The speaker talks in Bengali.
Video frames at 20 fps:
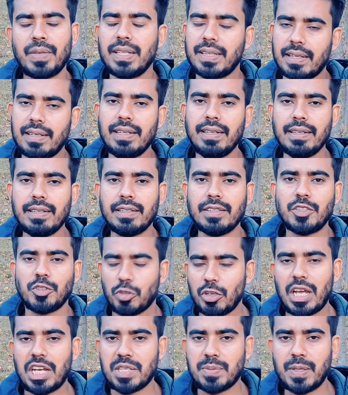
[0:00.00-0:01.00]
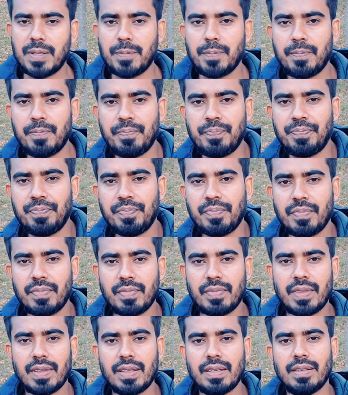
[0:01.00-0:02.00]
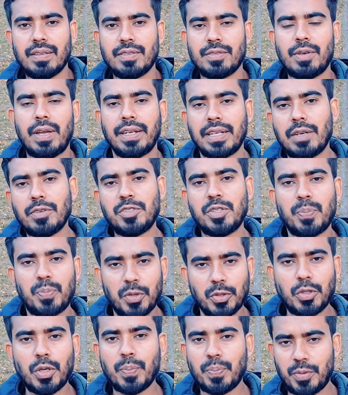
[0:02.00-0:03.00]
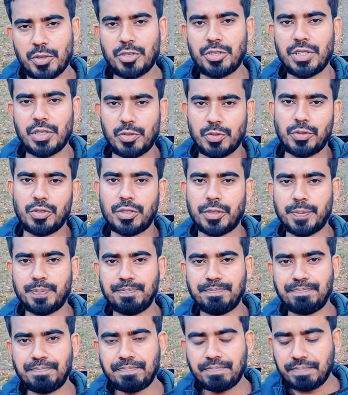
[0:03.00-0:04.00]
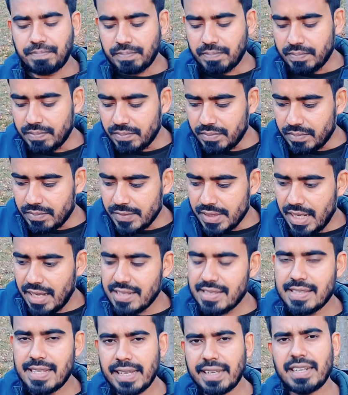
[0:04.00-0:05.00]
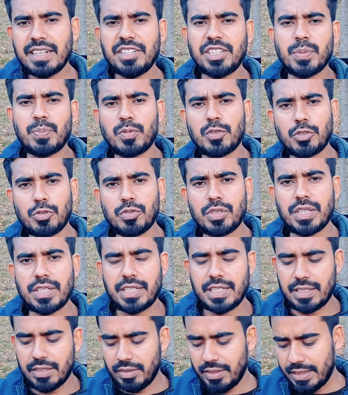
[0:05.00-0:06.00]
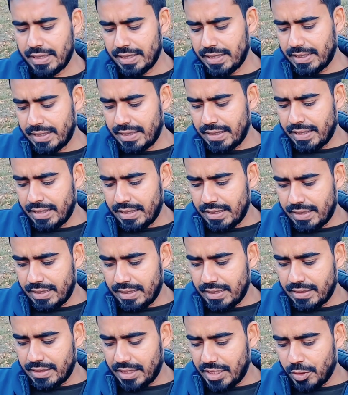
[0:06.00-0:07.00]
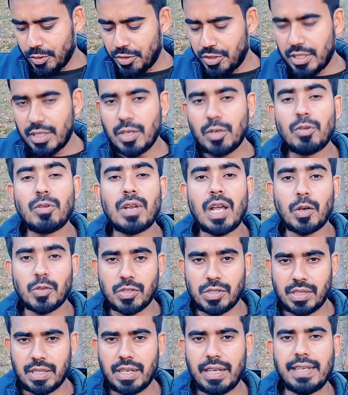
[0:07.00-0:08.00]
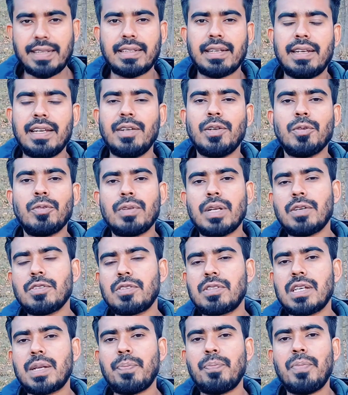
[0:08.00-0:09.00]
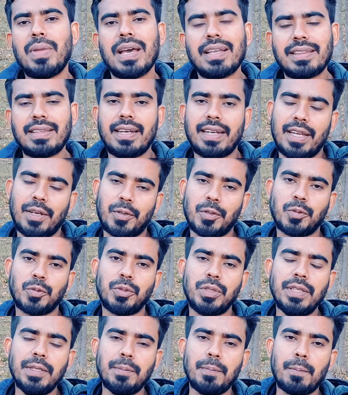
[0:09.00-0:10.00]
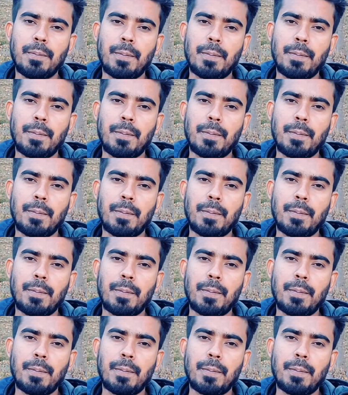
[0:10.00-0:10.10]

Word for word: ইতালি চলে আসবেন তো এটা হচ্ছে প্রথম প্রশ্নের উত্তর আর সেকেন্ড যে প্রশ্নটি ছিল সেটি হচ্ছে নুল্লাউস্তা ইতালির নুল্লাউস্তার মেয়াদ থাকে কতদিন